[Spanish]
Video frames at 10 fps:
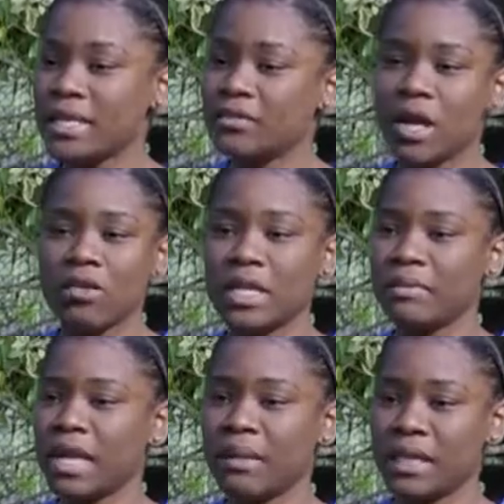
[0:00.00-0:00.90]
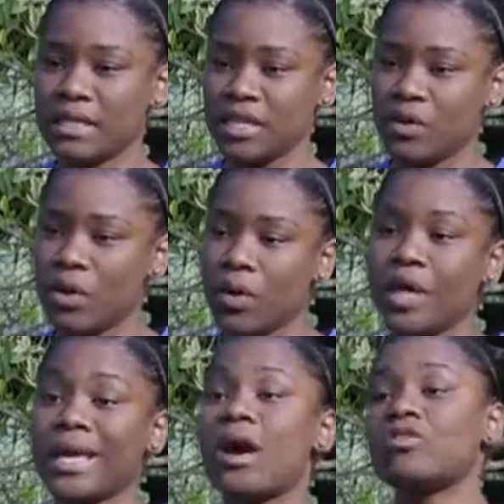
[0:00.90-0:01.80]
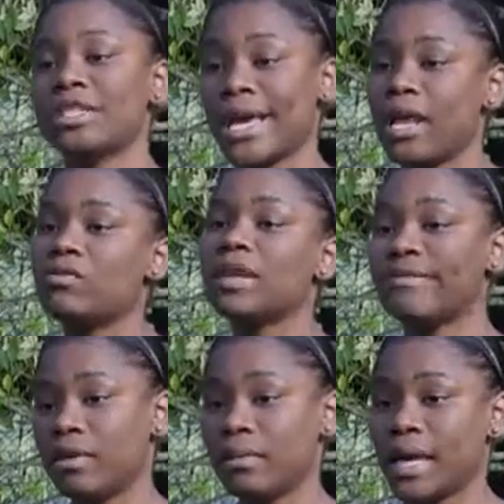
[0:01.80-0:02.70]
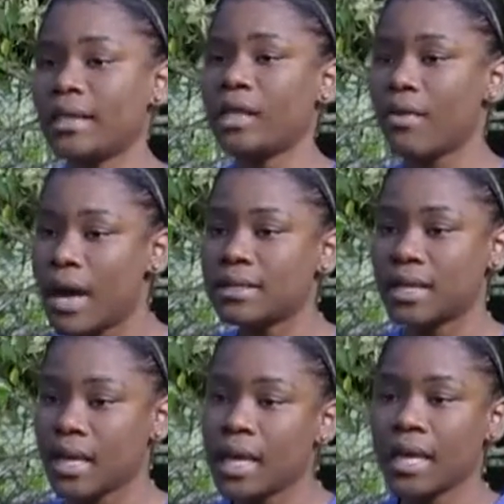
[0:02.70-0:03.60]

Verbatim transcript: si es una cosa meramente psicológica o si hay alguna enfermedad de base